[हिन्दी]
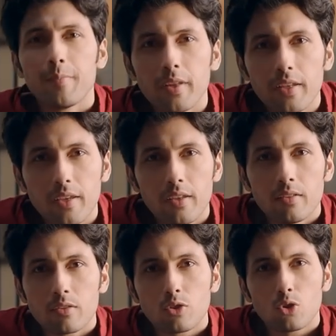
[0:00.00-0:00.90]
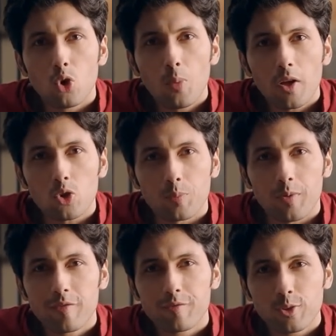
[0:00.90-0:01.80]
फिर मेरी इन दो बातों
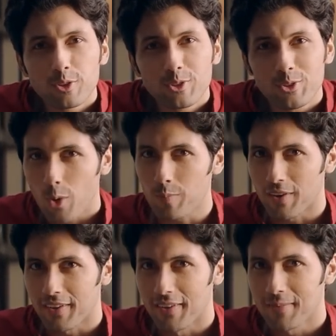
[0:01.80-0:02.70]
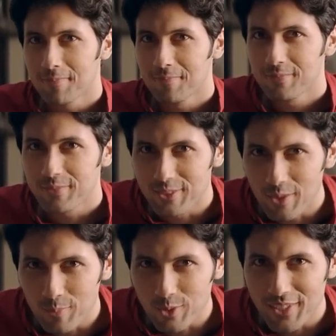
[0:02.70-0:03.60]
पर फुल स्टॉप लग गया
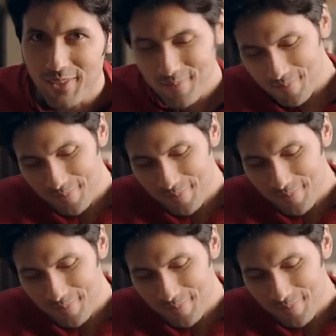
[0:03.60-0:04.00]
जब मुझे